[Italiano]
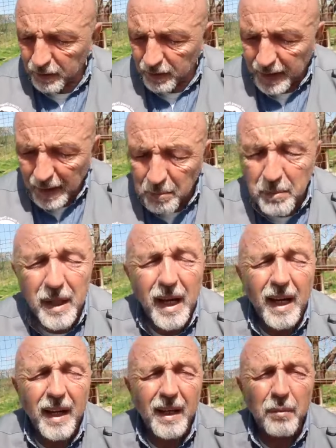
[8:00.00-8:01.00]
non
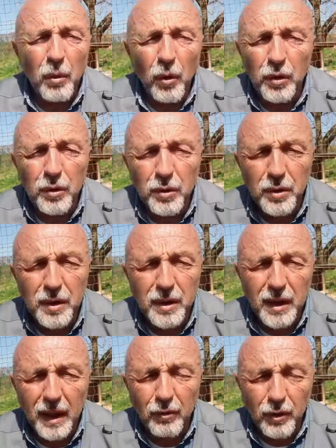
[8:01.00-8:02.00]
cambiare modo
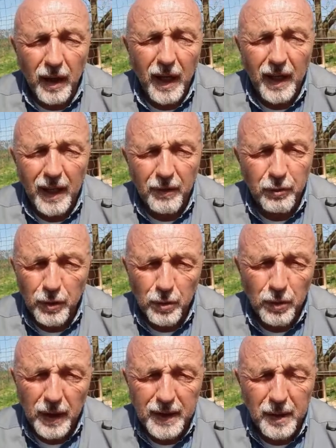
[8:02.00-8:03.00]
di lavorare,
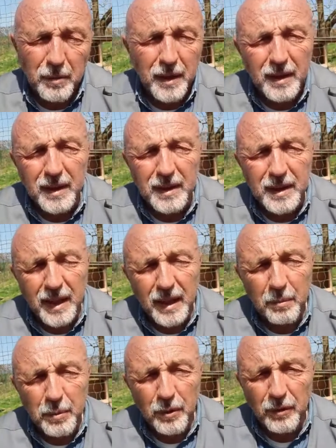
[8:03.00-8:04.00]
fortunatamente sia
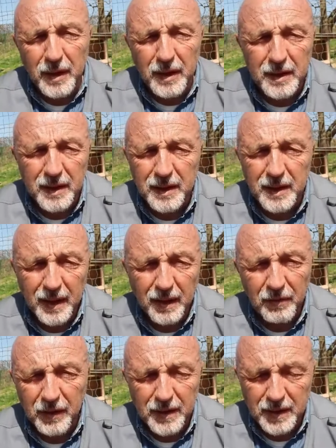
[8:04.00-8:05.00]
che piovesse sia che
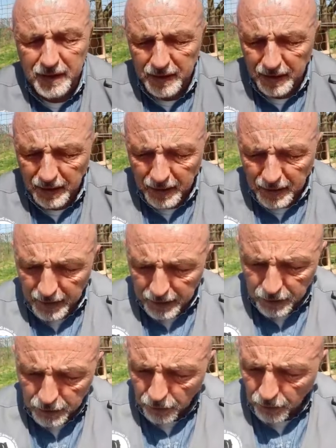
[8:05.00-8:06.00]
facesse
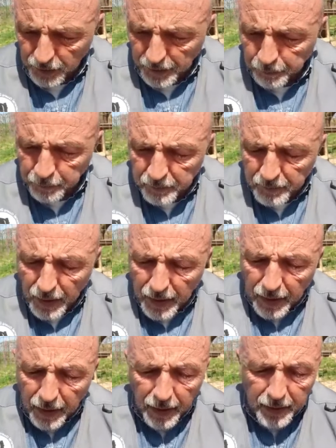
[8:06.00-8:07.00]
sole.
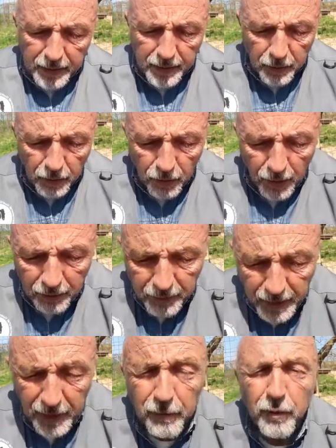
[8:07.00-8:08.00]
Ed io
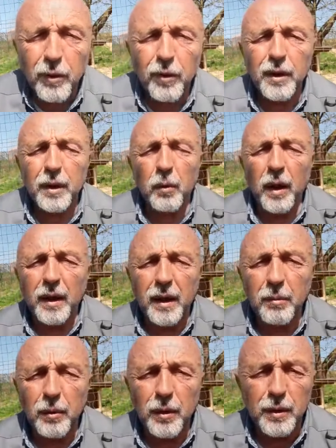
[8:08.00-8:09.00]
avevo in
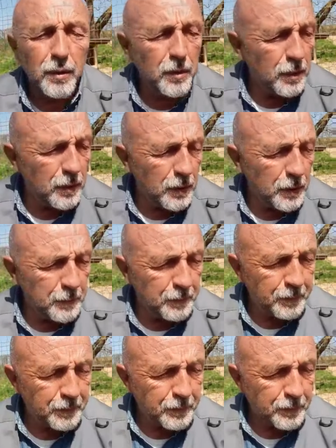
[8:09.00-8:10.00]
qualche modo
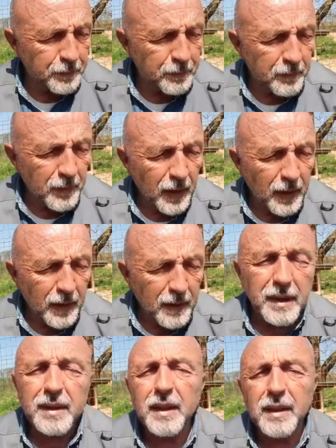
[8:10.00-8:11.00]
mh,
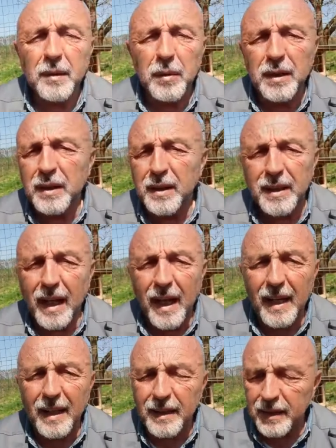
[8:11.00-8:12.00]
dei sentimenti
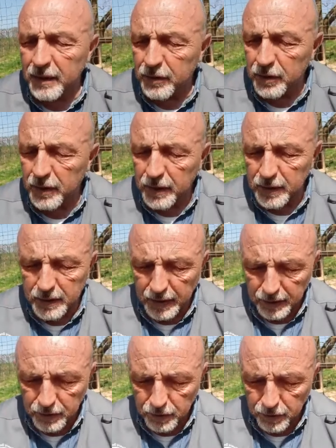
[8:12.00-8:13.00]
strani, cioè nel
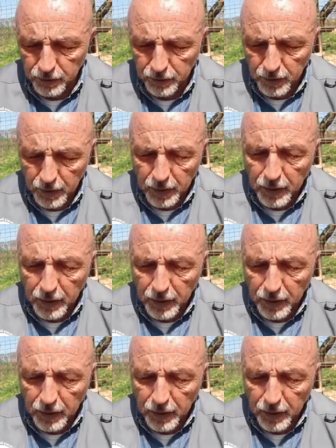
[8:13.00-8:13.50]
senso